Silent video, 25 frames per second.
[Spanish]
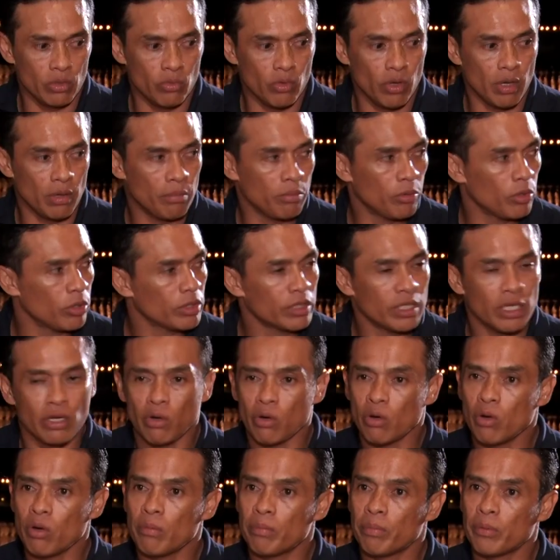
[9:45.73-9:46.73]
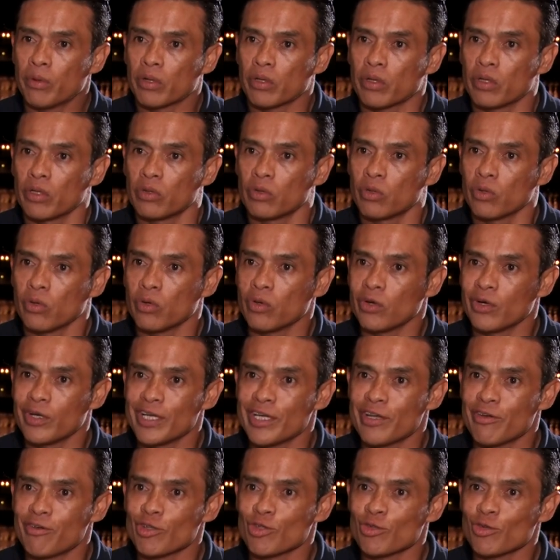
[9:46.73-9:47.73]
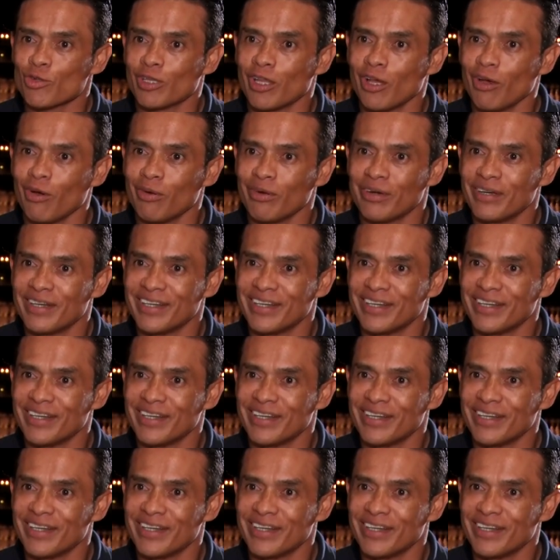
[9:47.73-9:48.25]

no hay vuelta de ojo porque todo es resultado.